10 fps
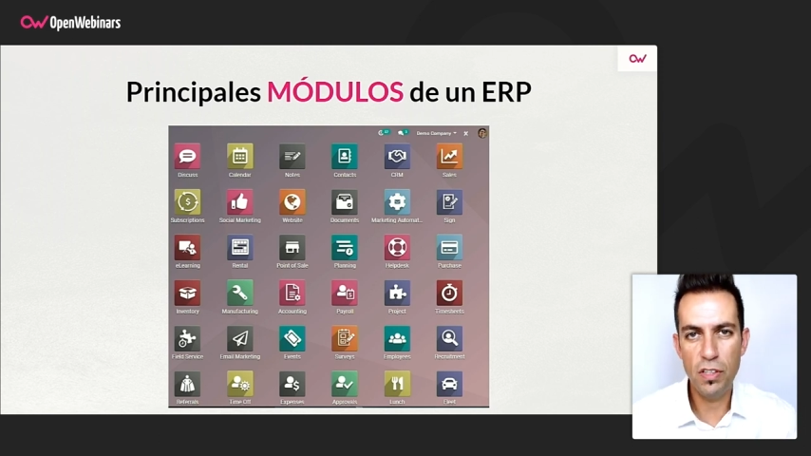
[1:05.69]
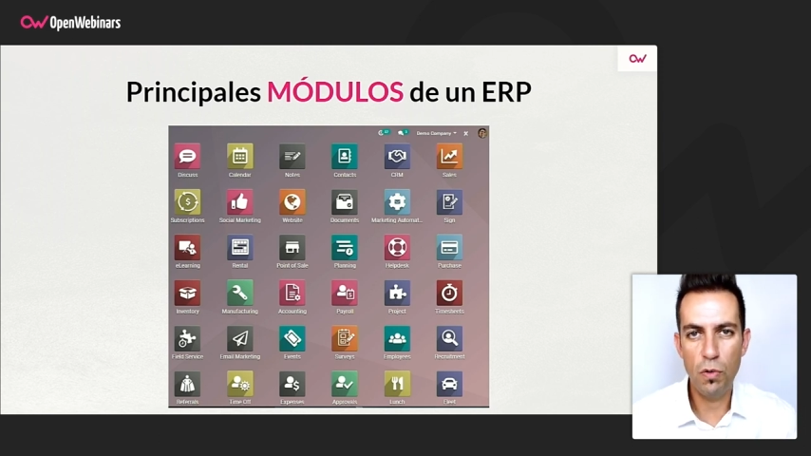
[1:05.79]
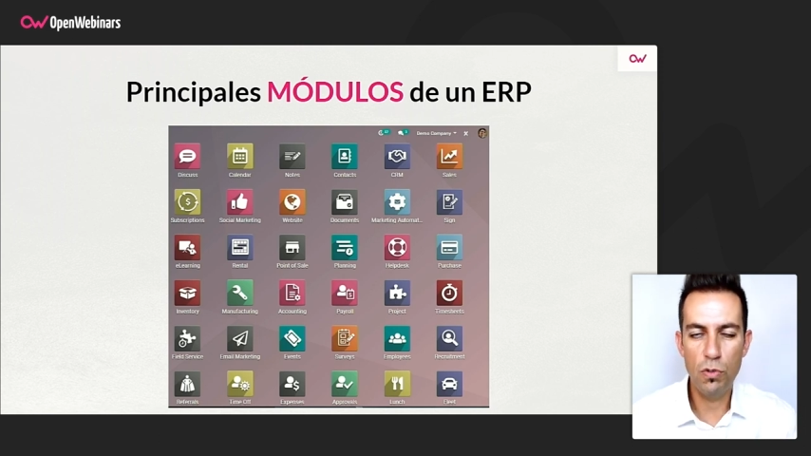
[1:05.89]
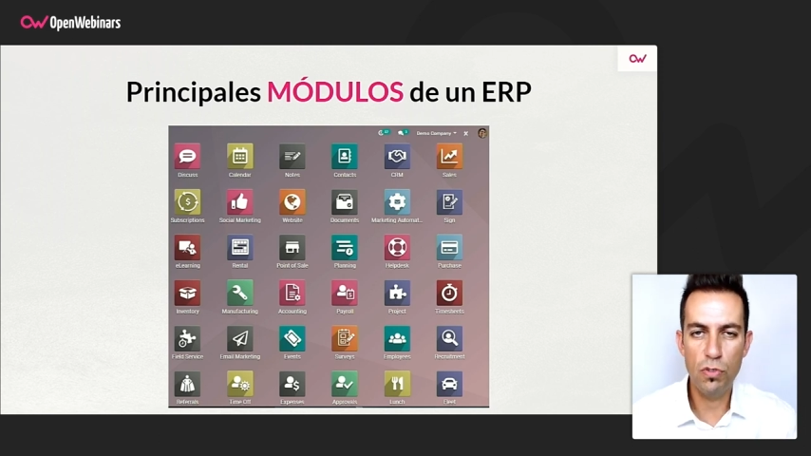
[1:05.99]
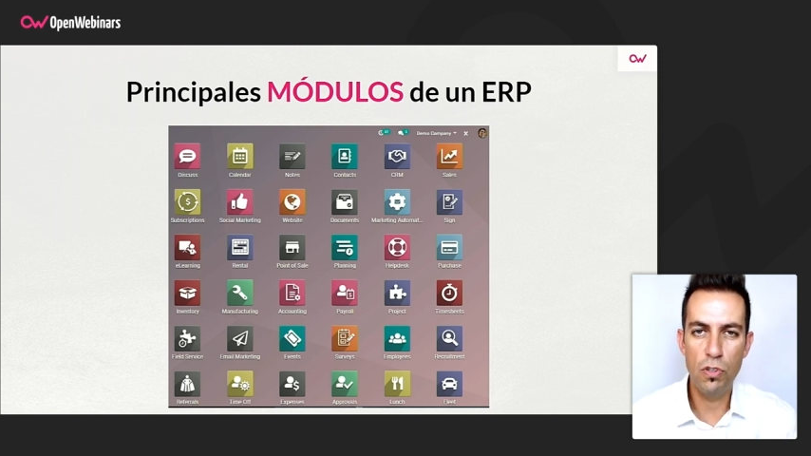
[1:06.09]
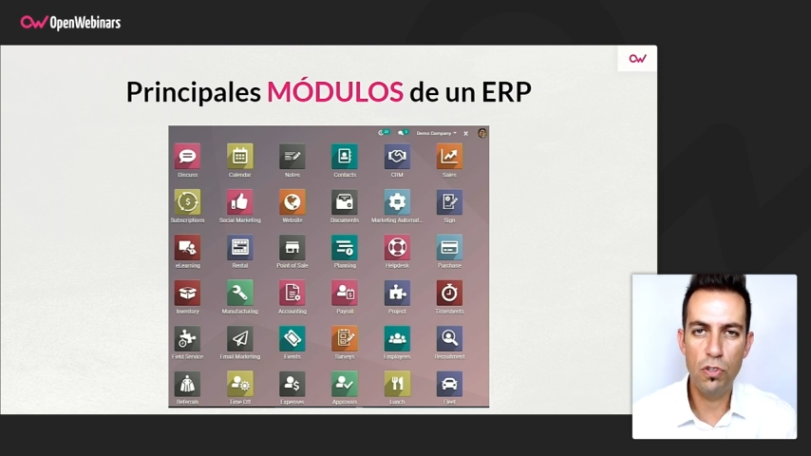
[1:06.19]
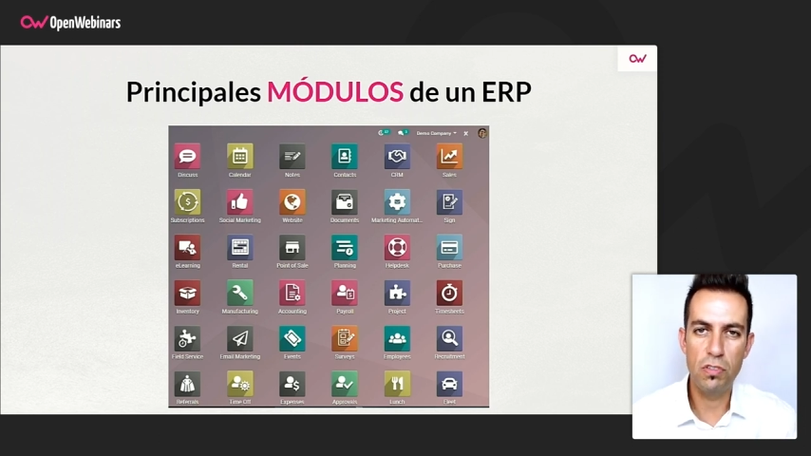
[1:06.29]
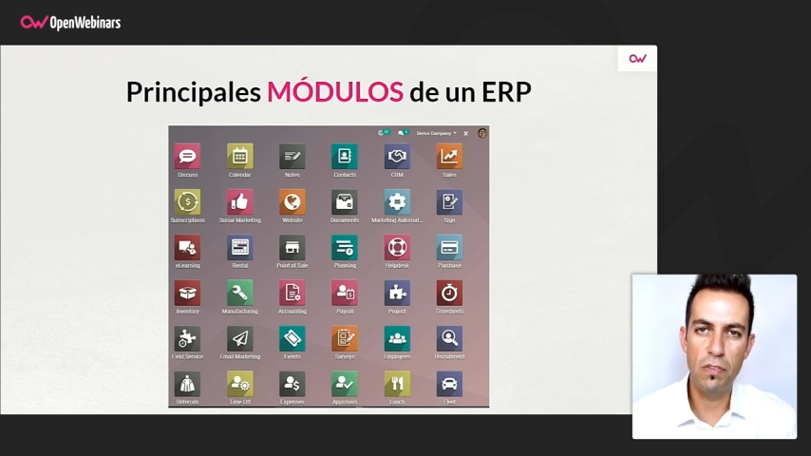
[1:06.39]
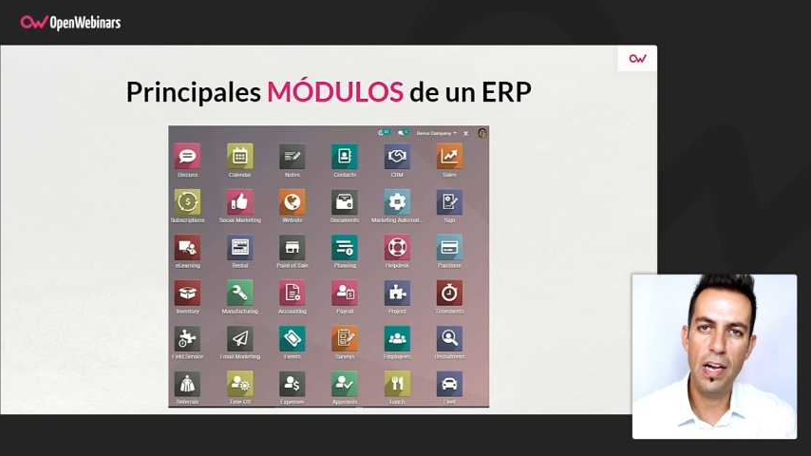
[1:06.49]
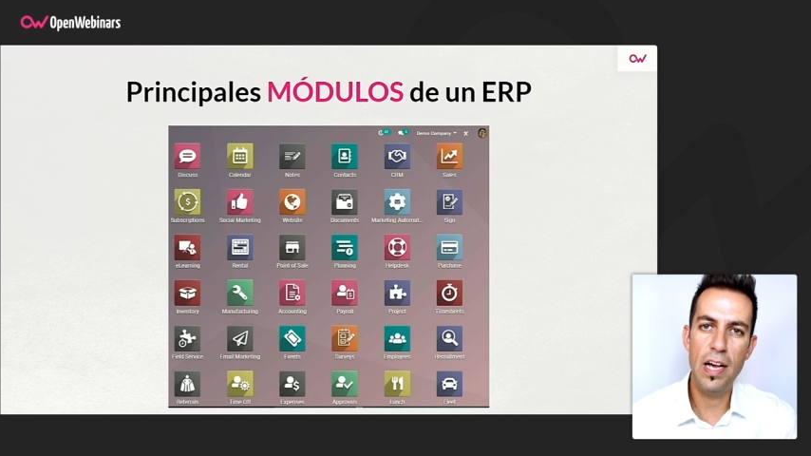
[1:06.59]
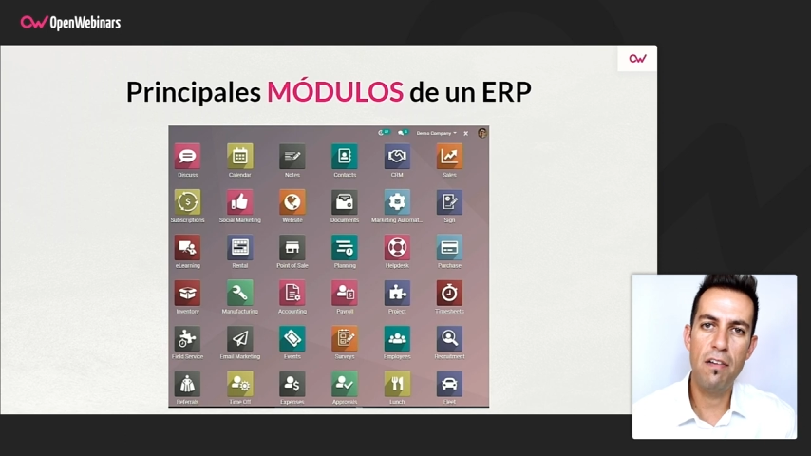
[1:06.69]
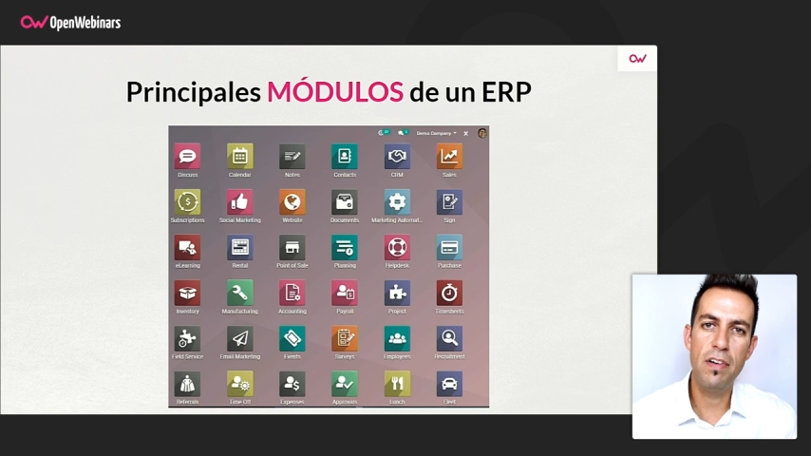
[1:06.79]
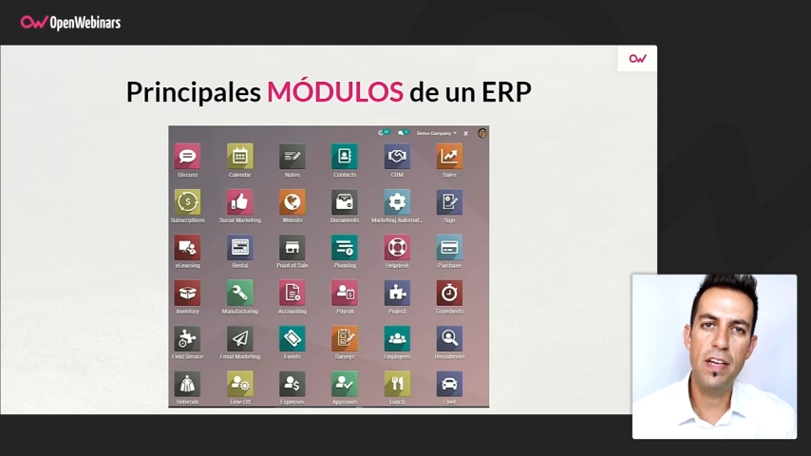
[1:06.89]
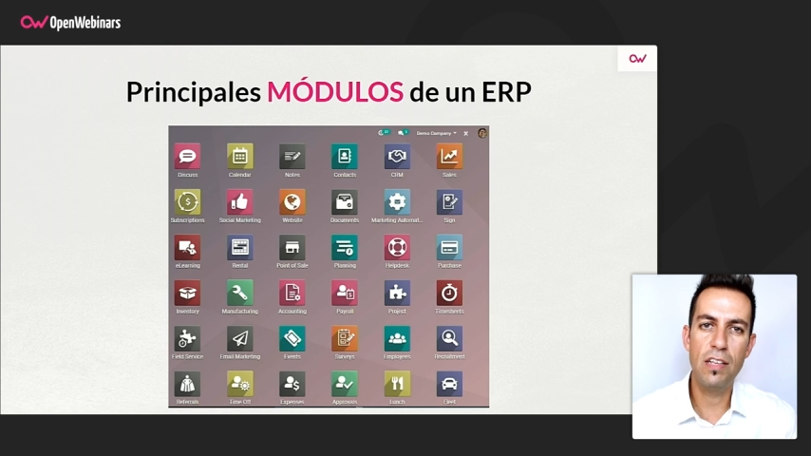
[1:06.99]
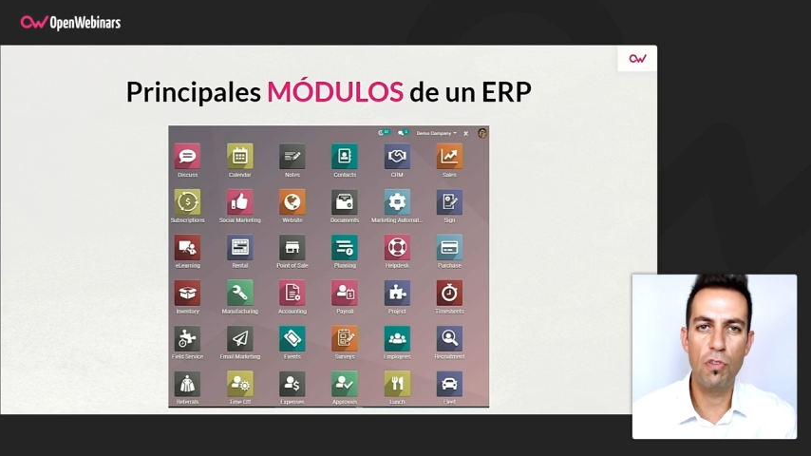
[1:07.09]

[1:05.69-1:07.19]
incluso se van a ver